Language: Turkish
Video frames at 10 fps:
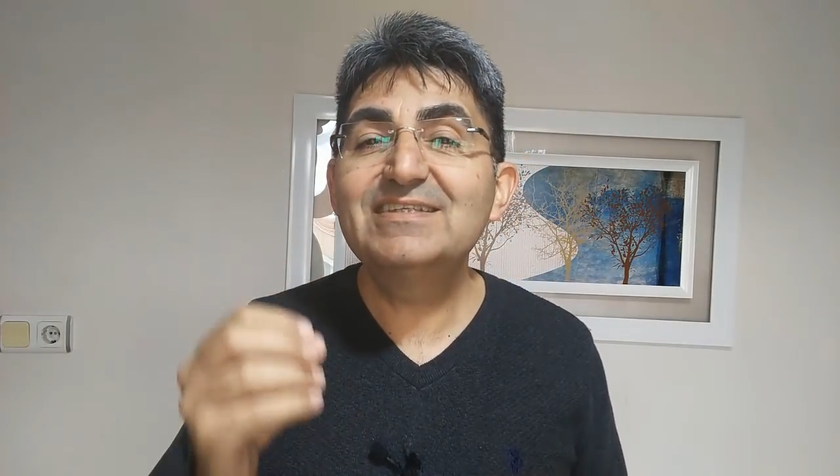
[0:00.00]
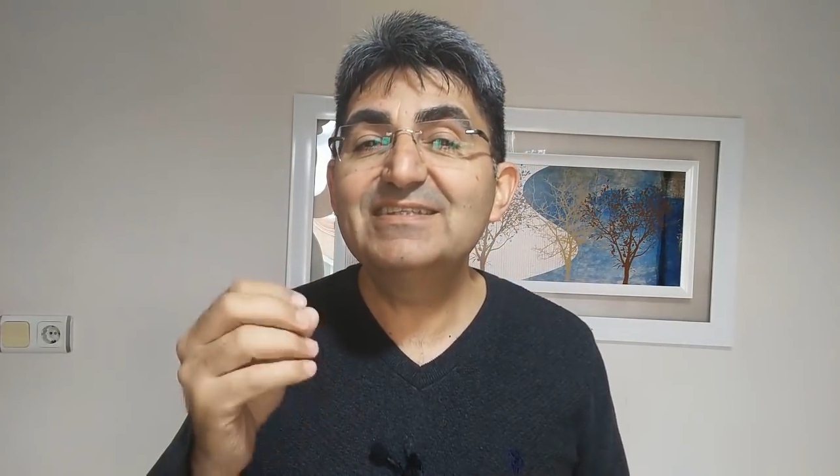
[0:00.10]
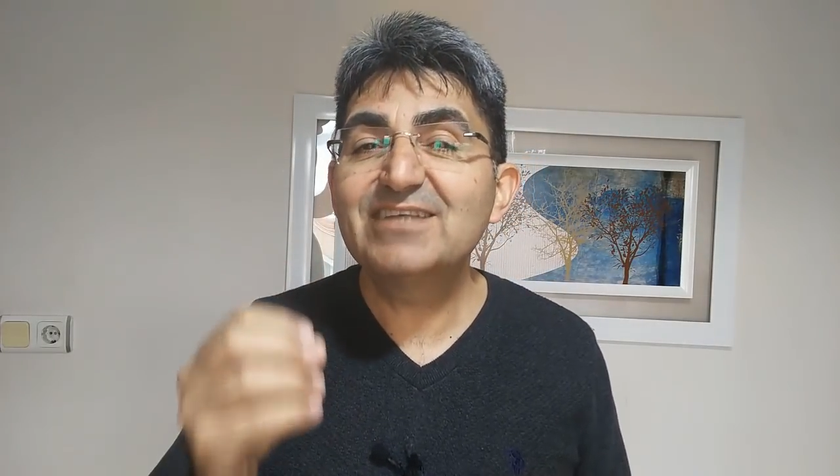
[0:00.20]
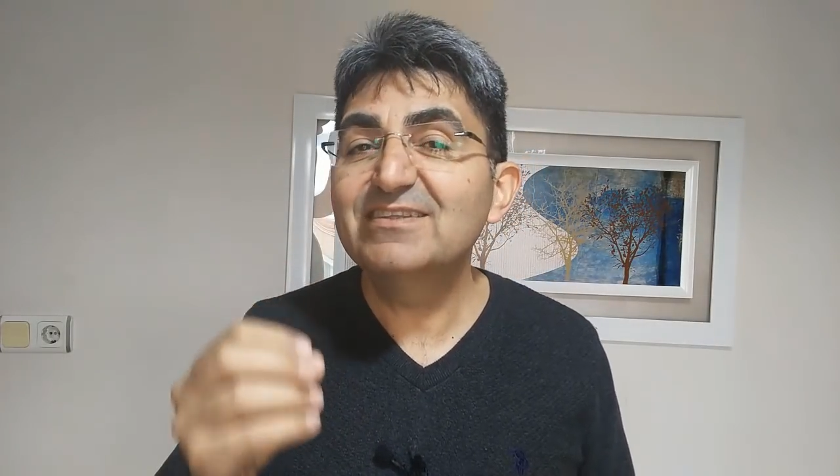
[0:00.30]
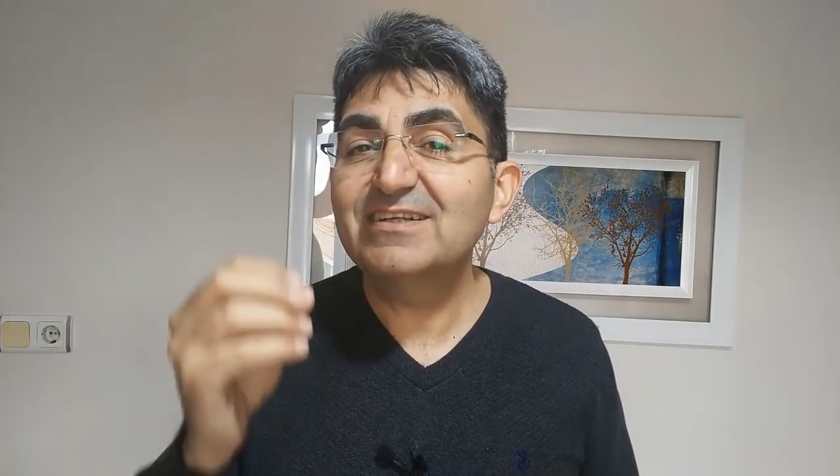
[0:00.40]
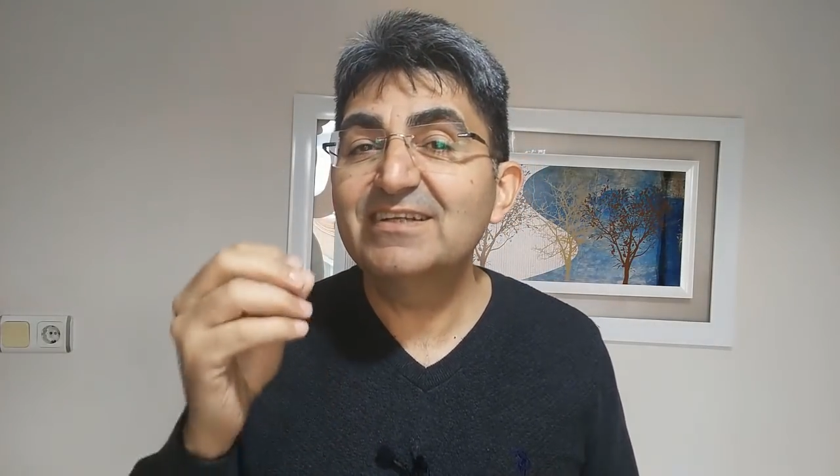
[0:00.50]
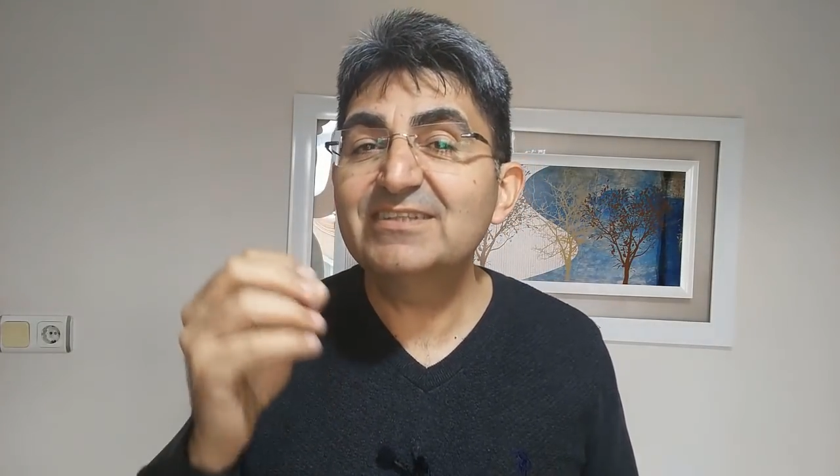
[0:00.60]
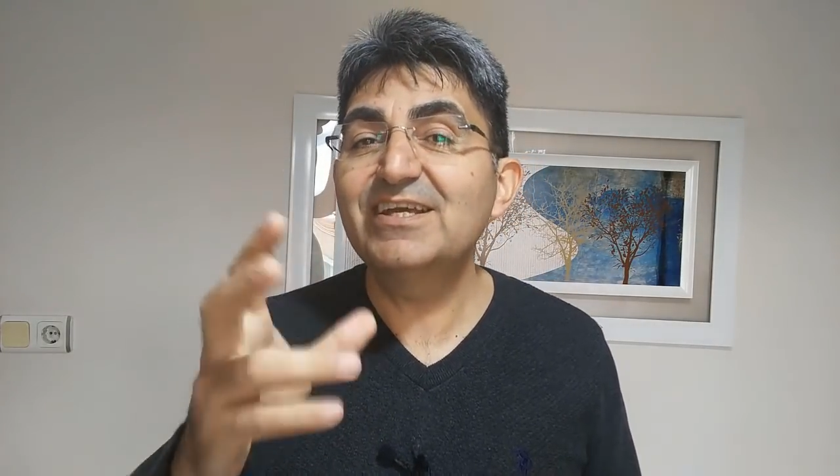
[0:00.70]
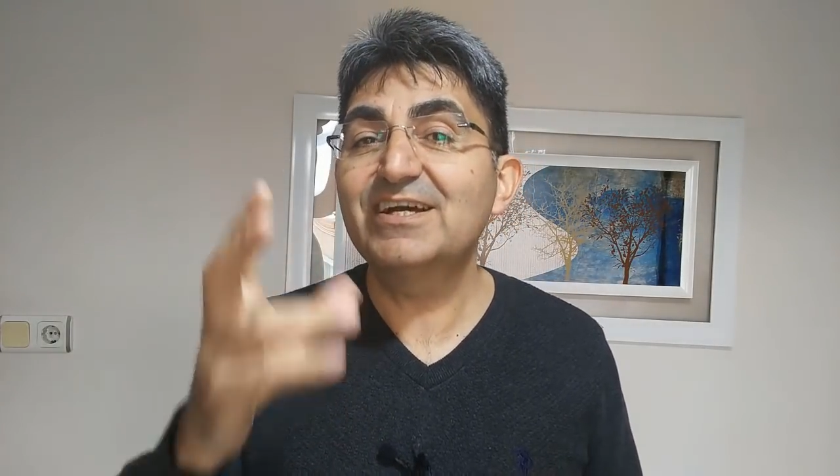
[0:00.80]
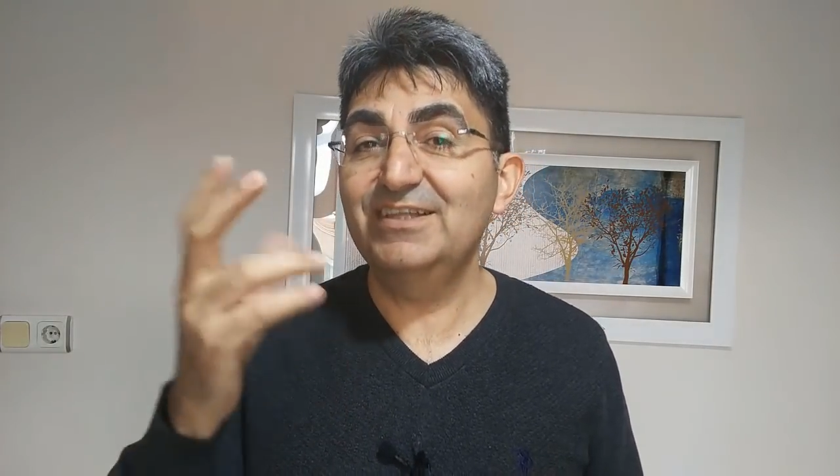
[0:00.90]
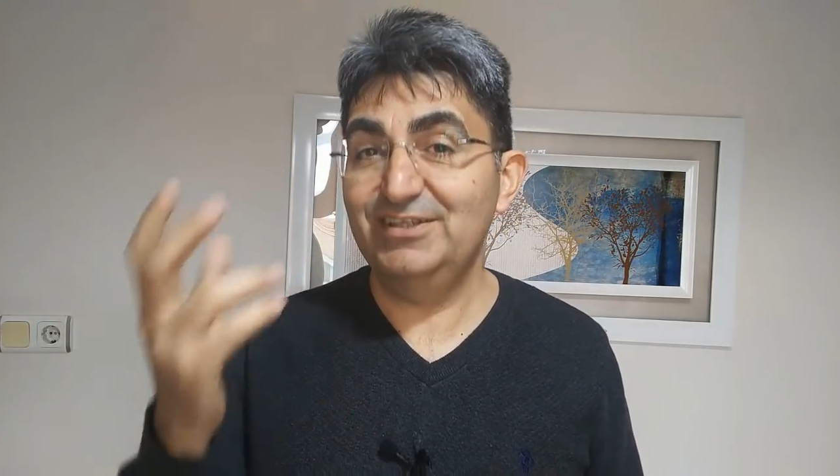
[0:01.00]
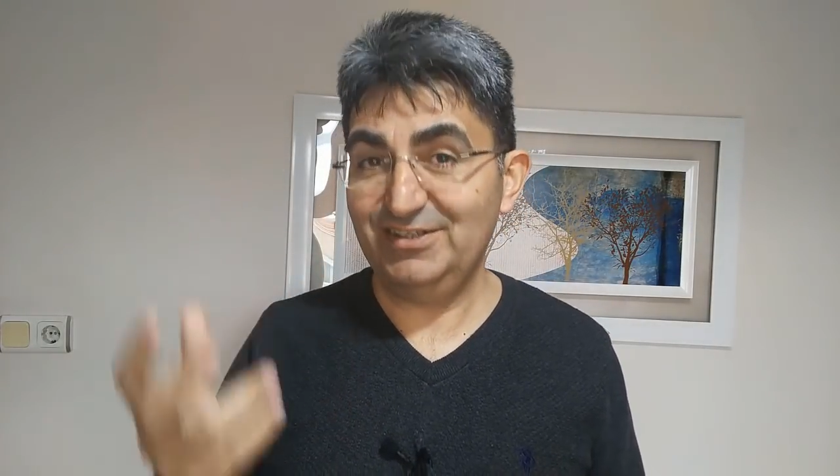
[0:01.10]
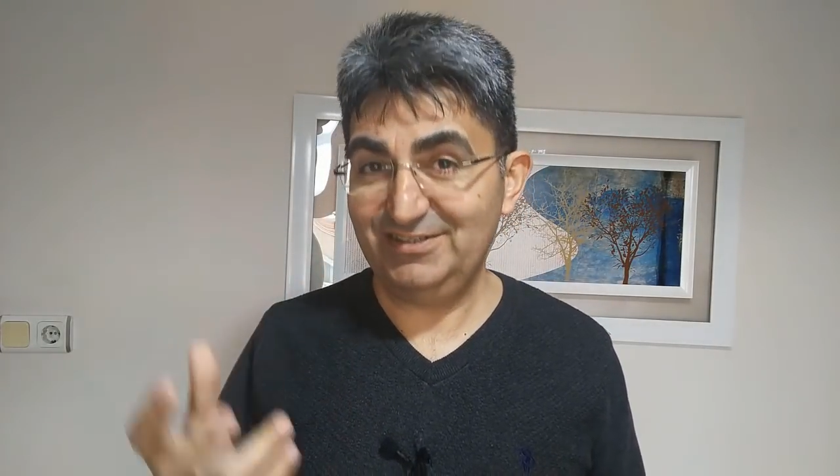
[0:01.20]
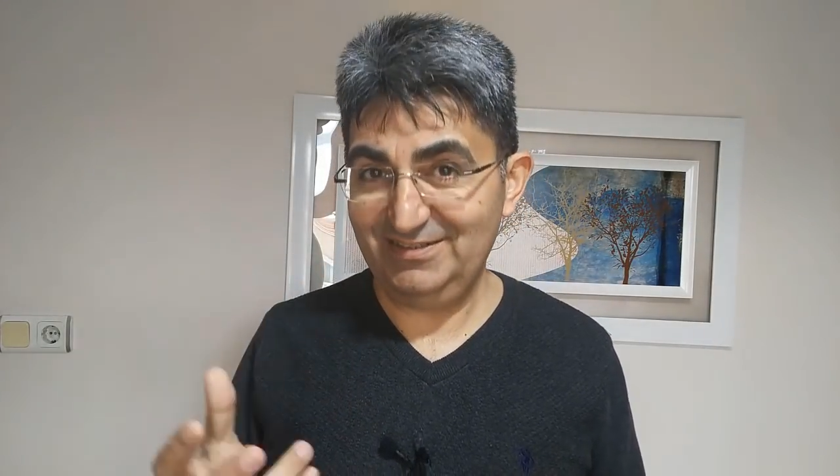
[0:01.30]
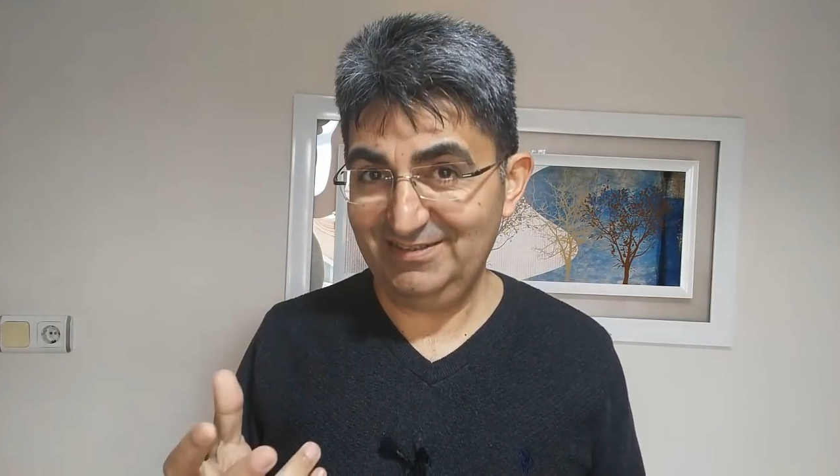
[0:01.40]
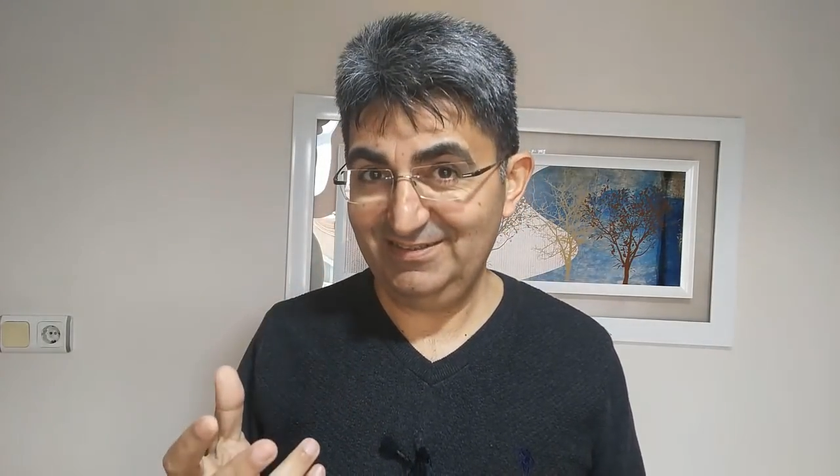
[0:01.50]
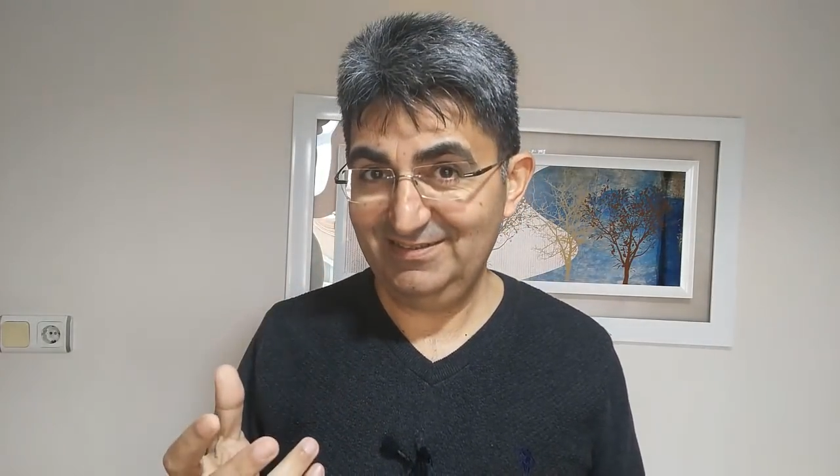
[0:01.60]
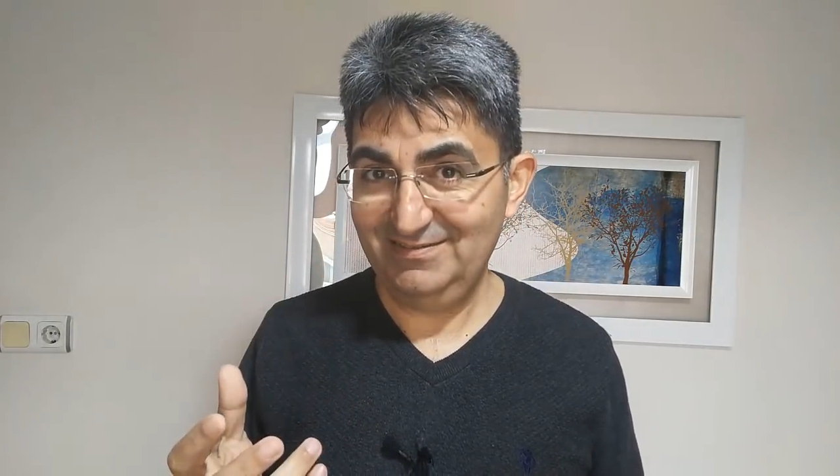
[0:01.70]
insanları nasıl yakalayacaksınız?